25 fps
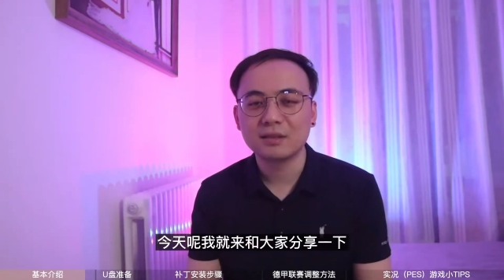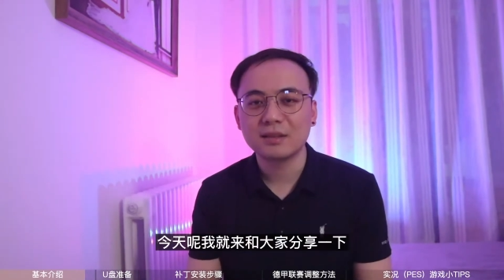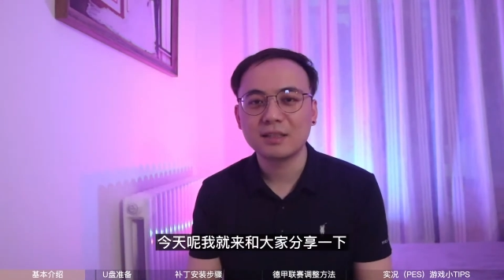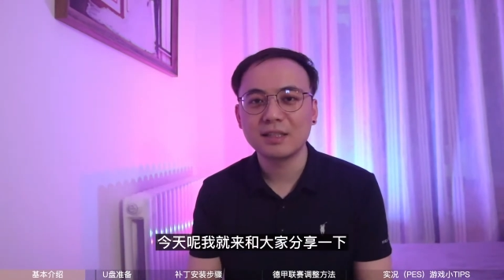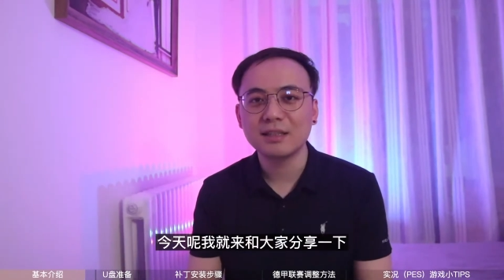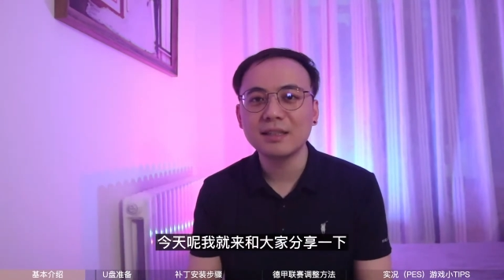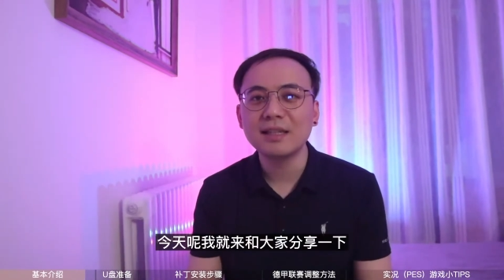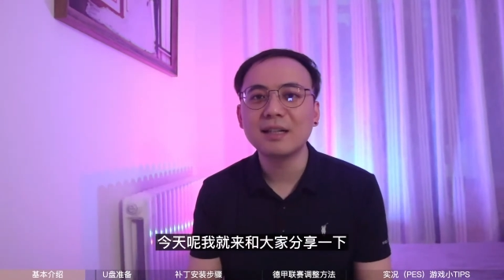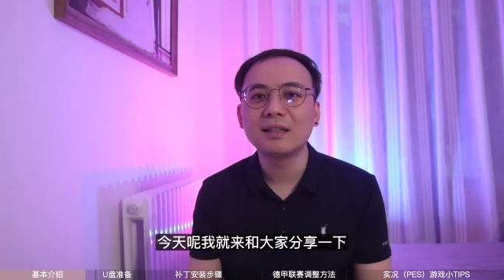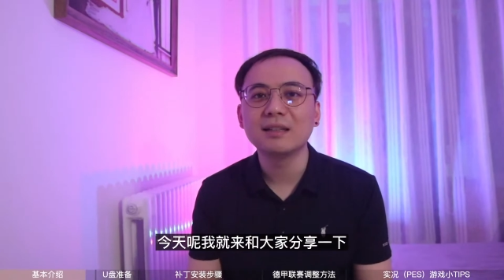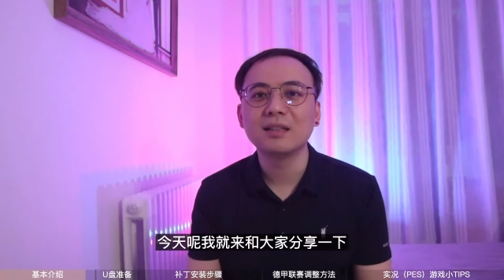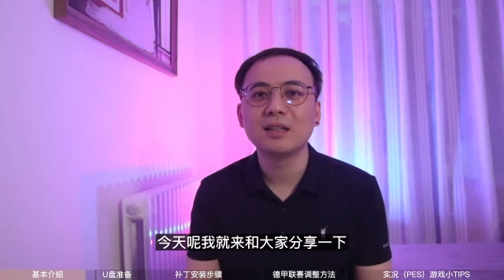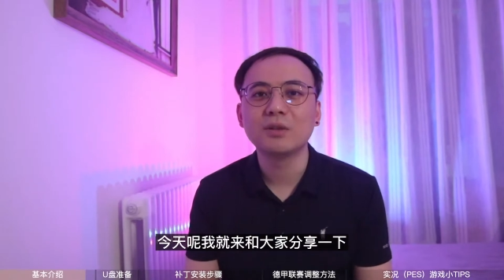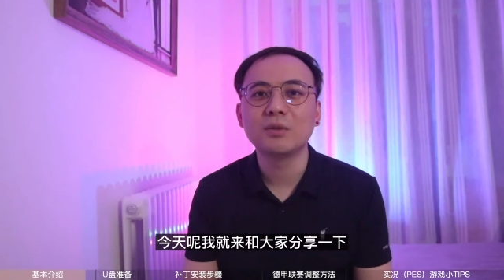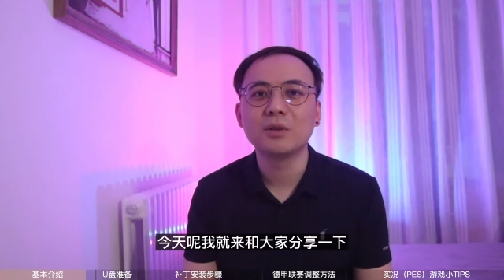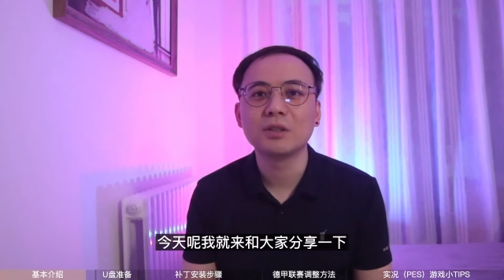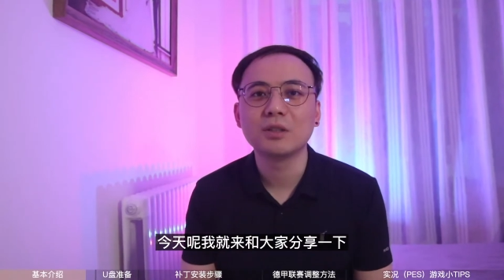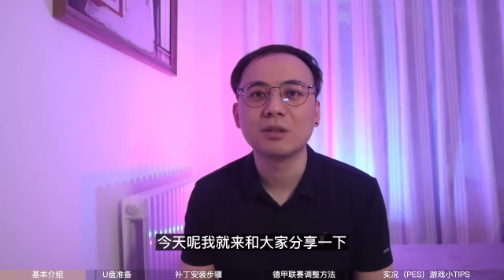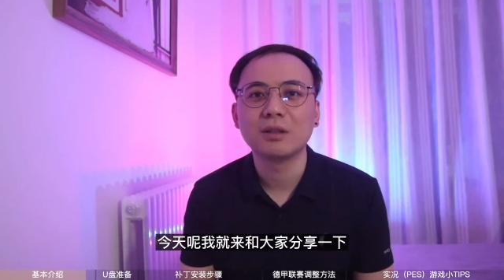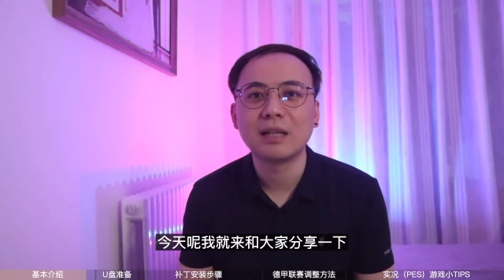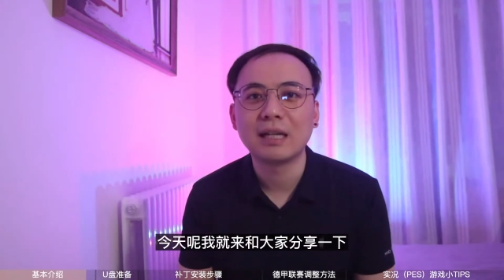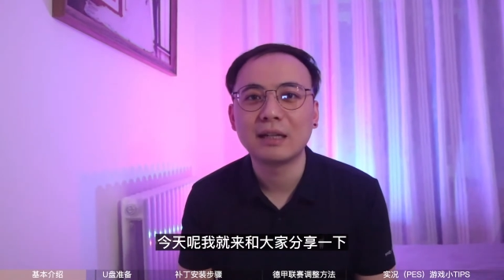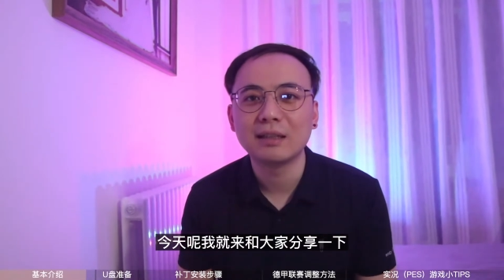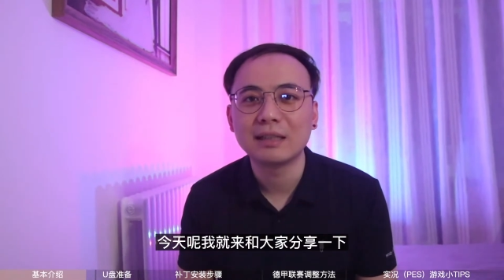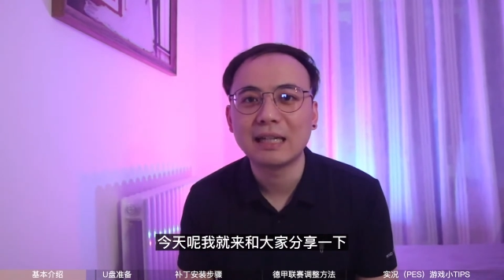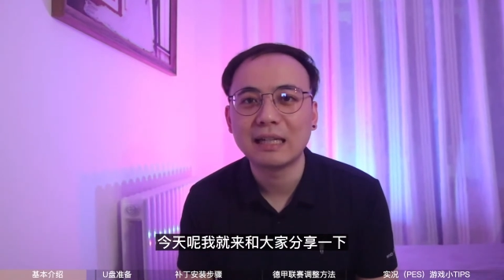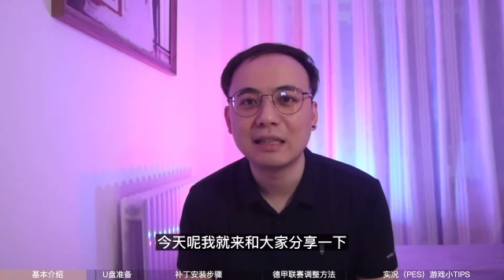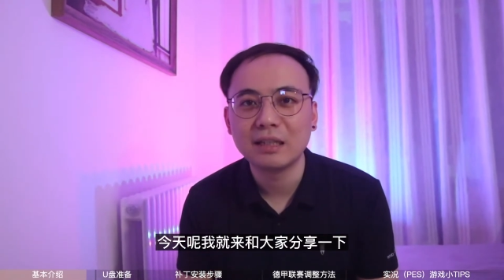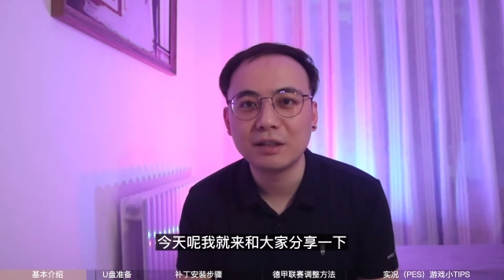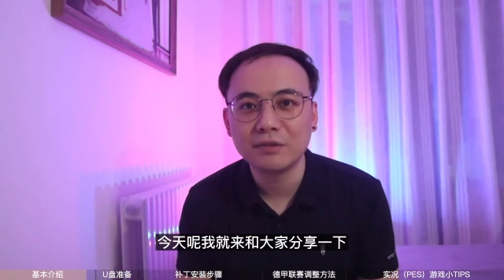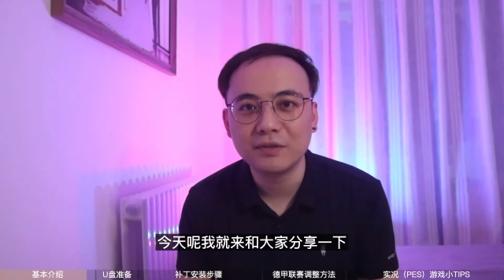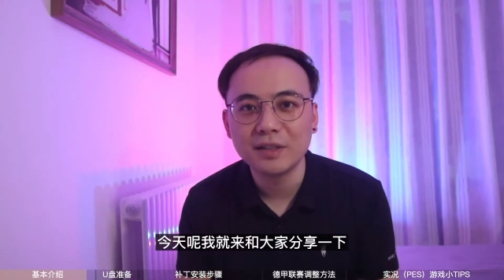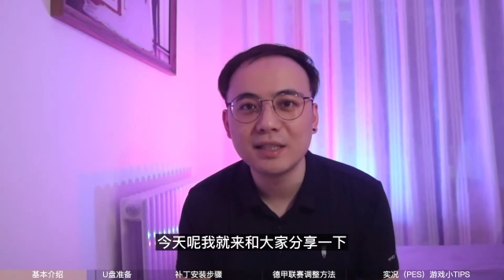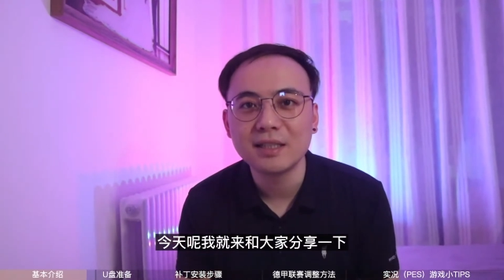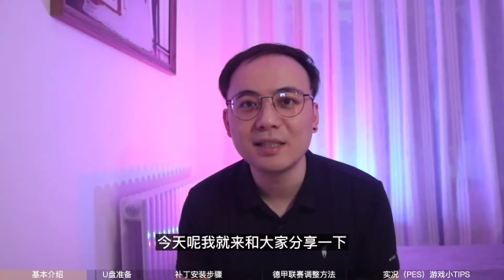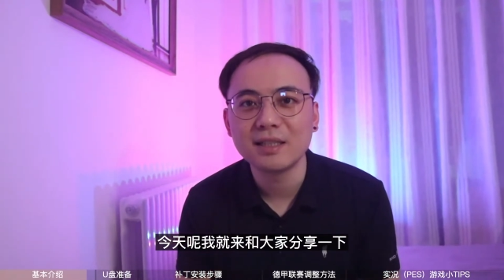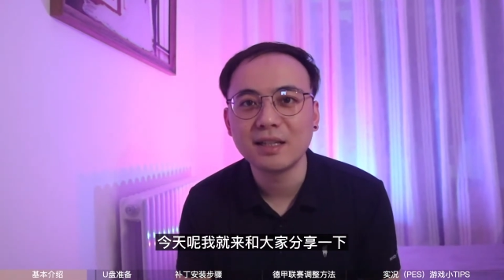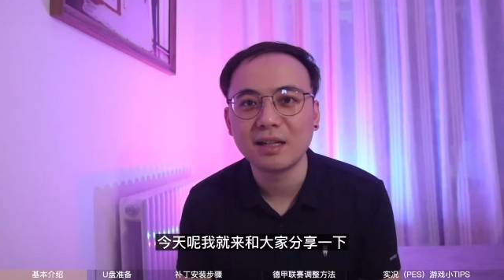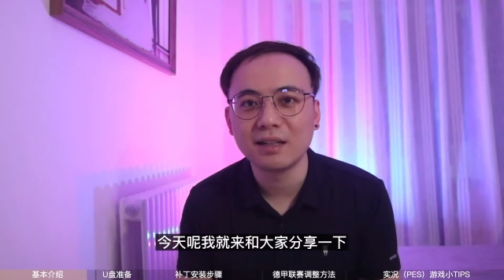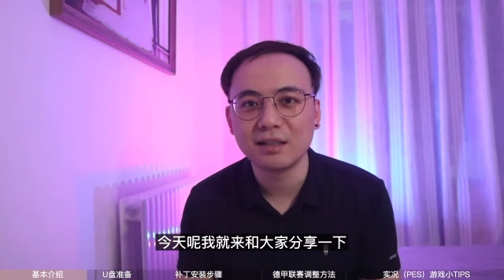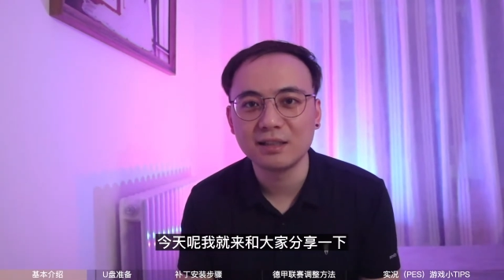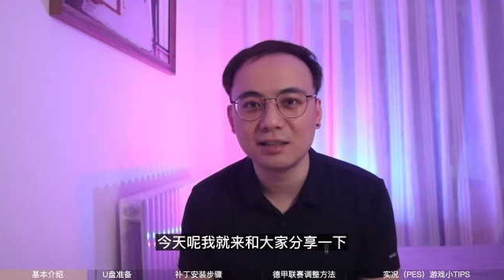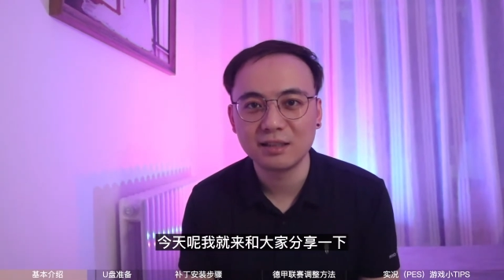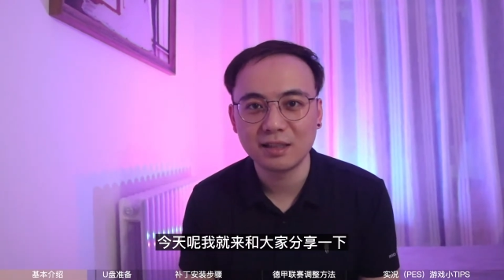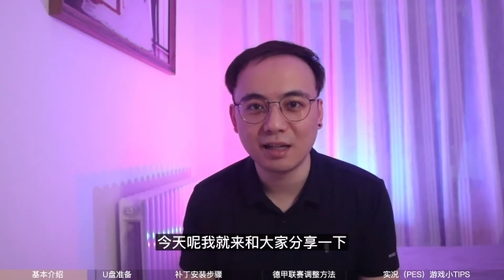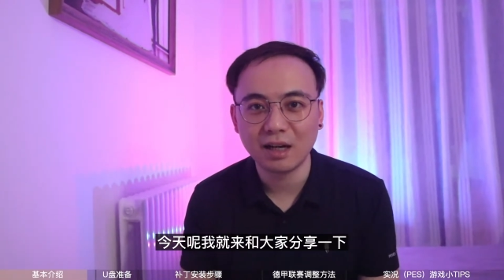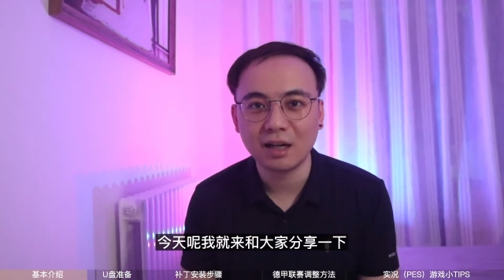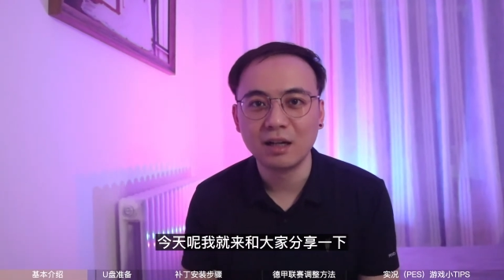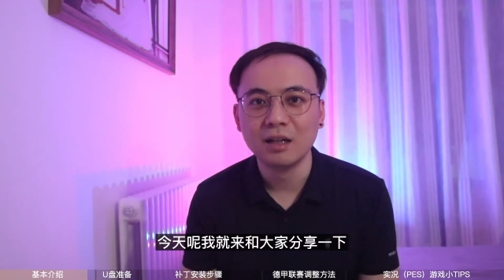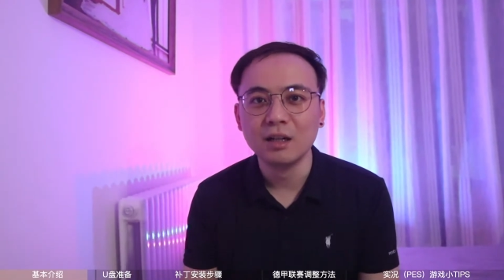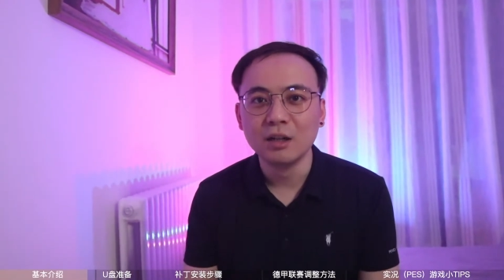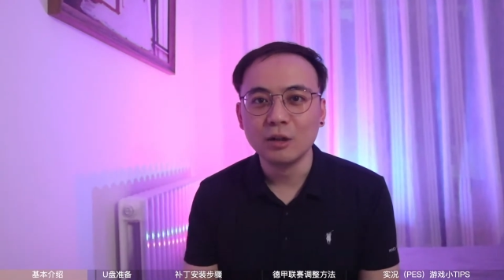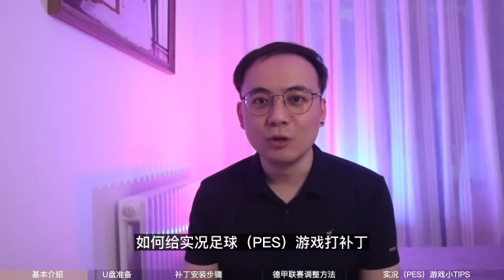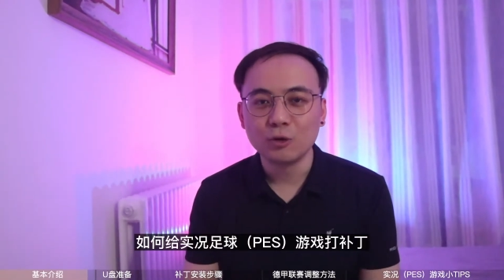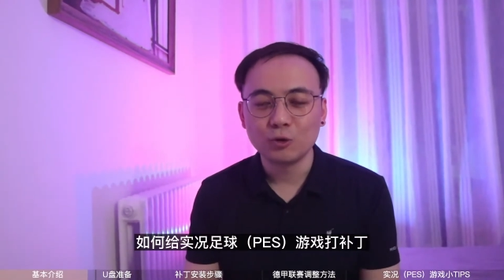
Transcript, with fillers: 今天呢，我就来和大家分享一下